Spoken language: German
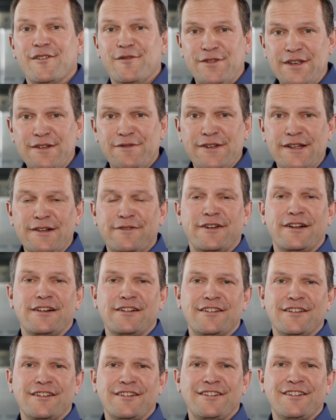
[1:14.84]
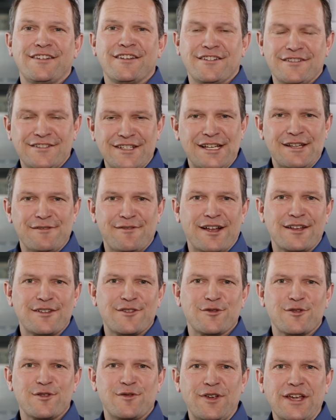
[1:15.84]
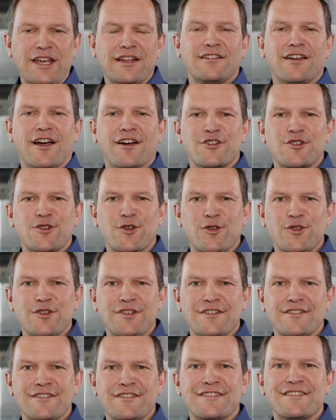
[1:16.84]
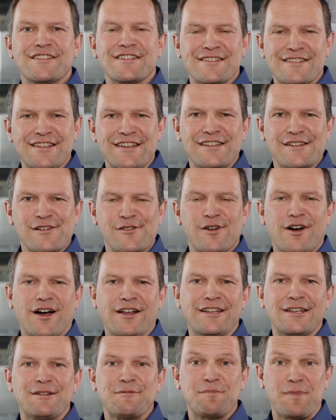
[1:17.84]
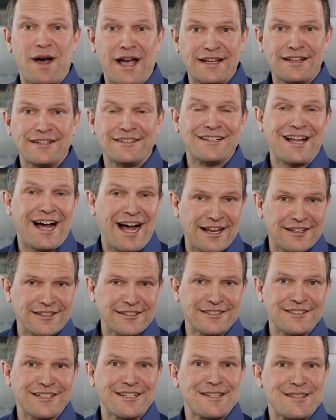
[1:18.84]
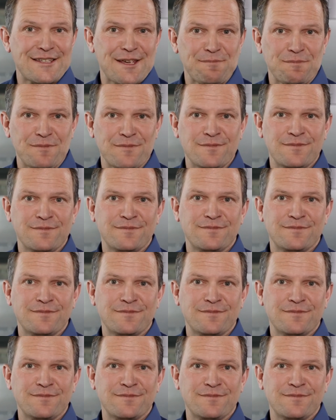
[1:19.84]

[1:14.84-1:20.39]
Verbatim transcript: Wie vielfältig die levante und vegetarische Küche ist, seht ihr auch an den beiden anderen Rezepten.